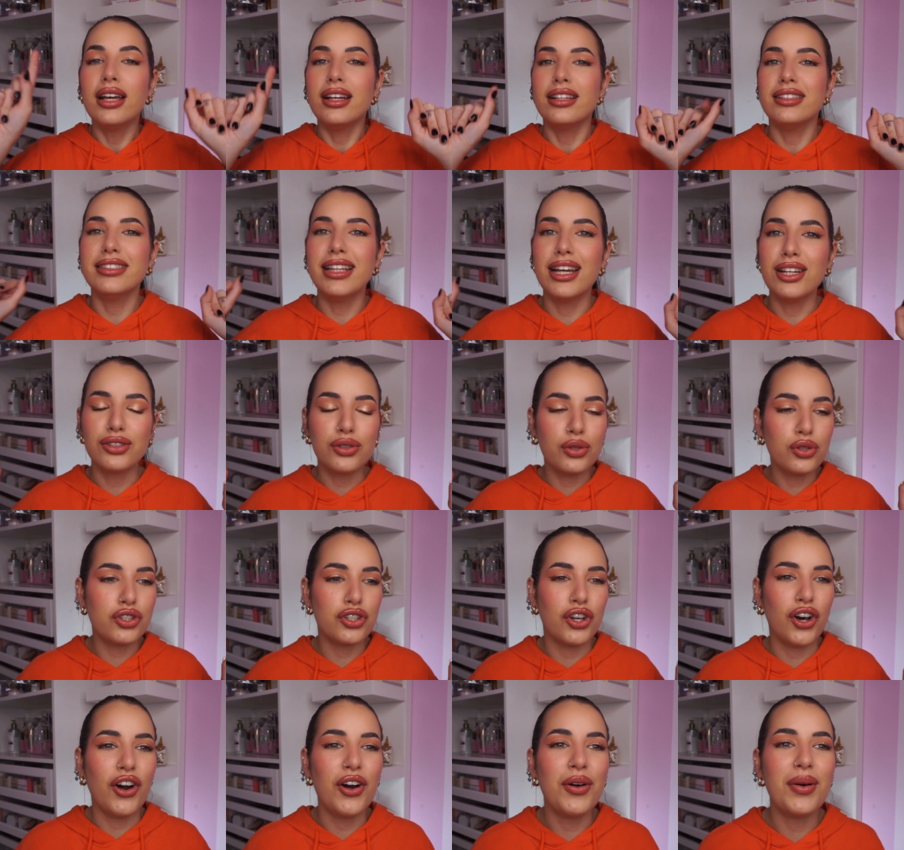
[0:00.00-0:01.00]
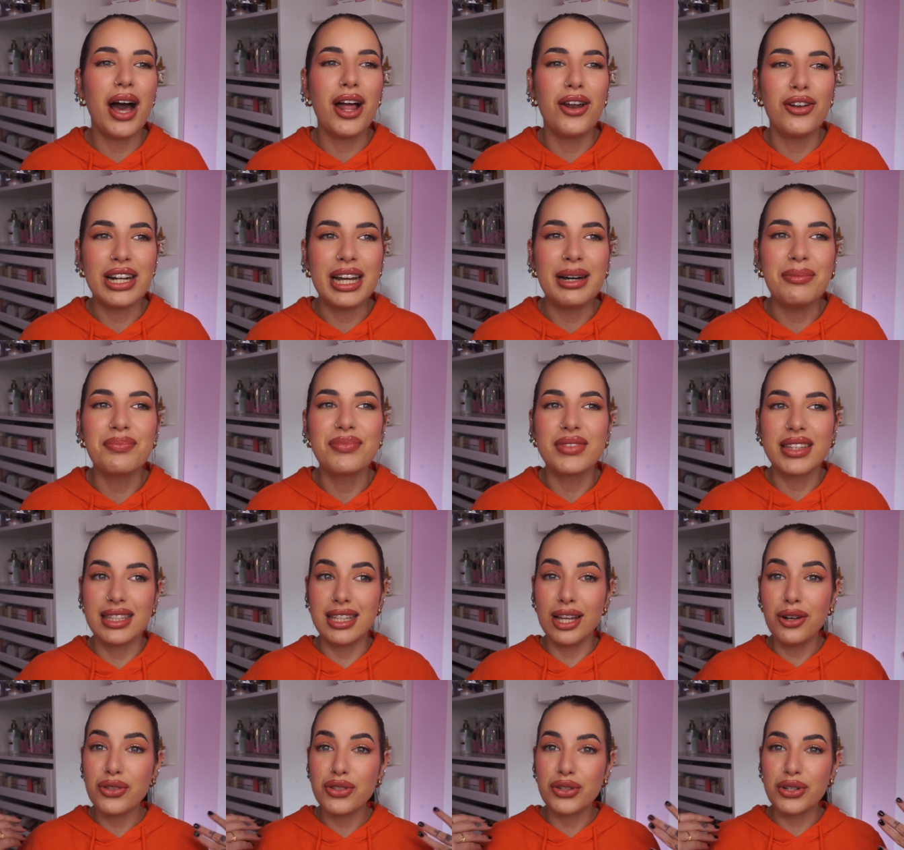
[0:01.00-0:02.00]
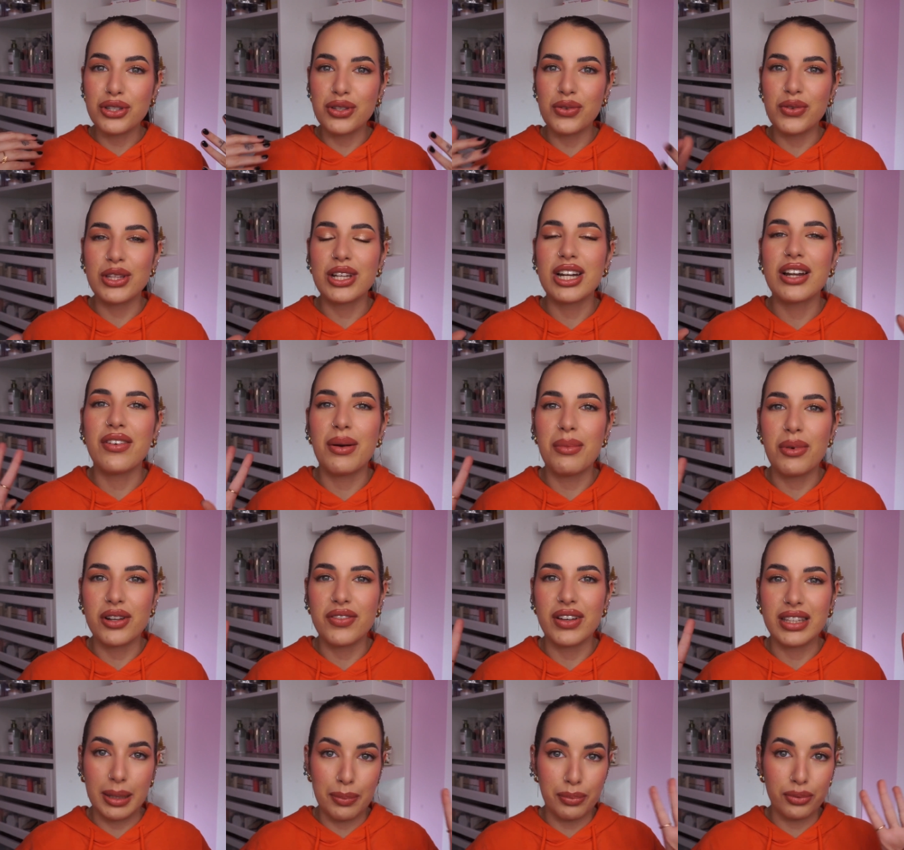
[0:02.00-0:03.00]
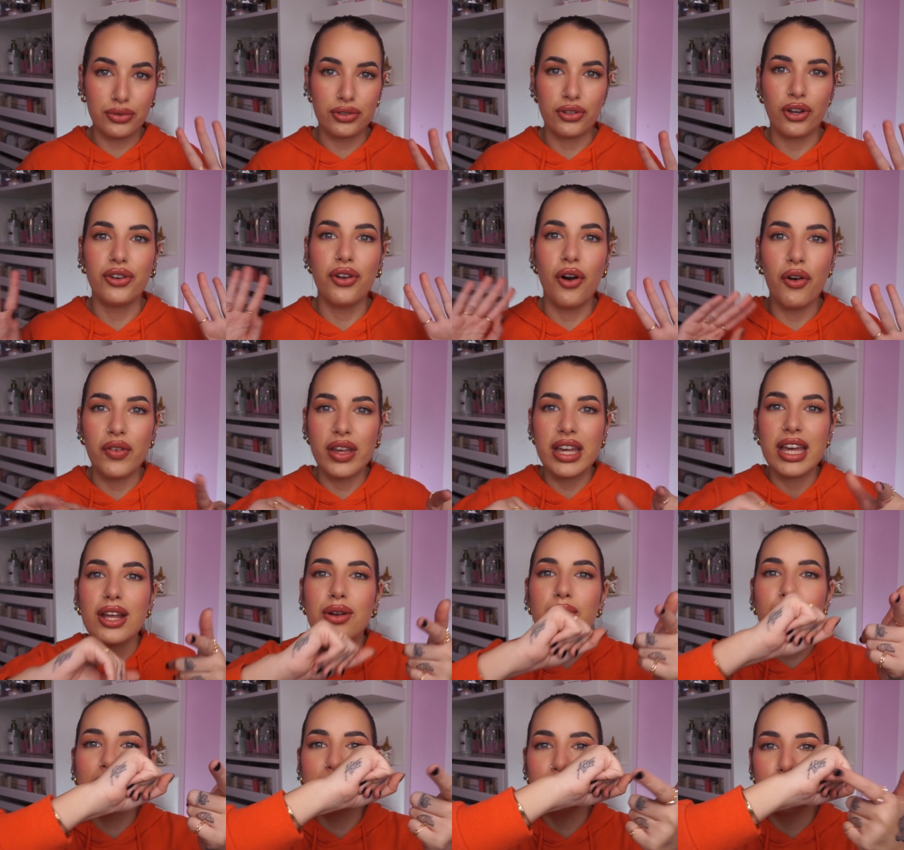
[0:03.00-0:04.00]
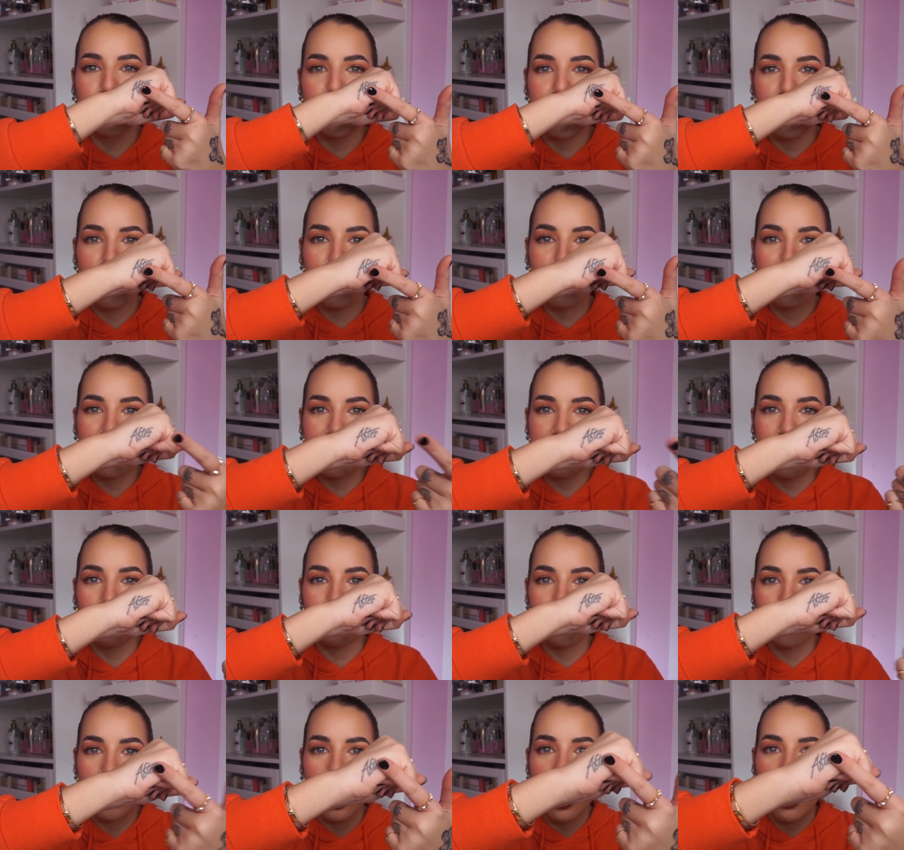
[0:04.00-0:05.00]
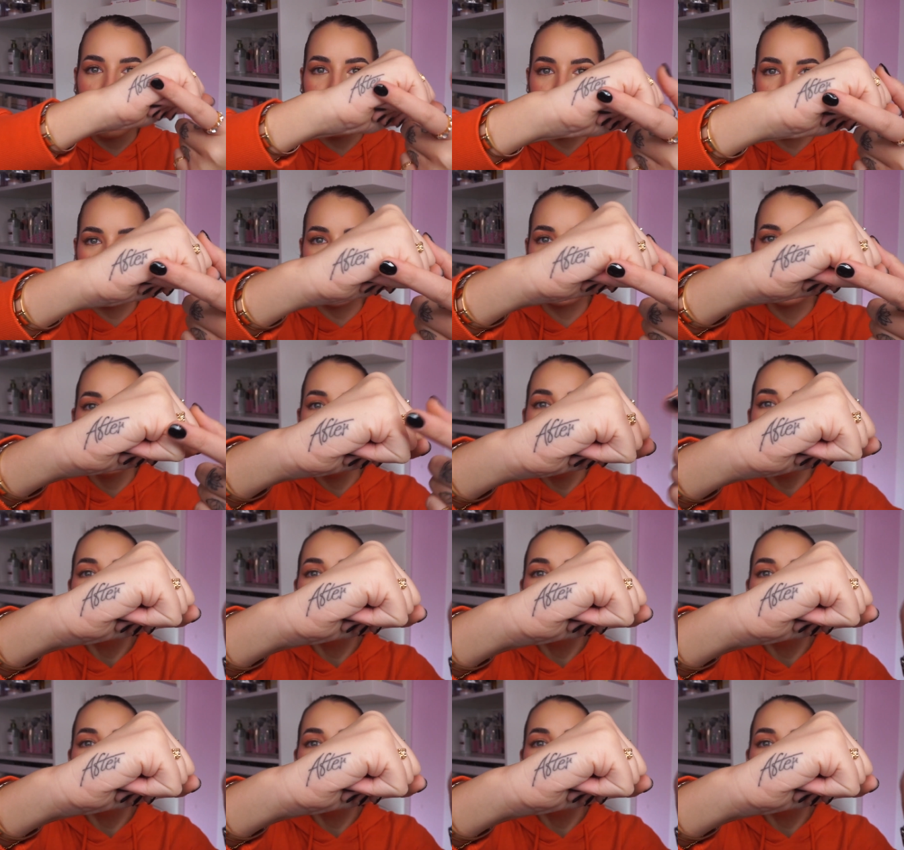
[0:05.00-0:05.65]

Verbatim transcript: Detto ciò, allora, nello scorso video eravamo arrivati appunto a 9 e l'ultimo che vi abbiamo mostrato era After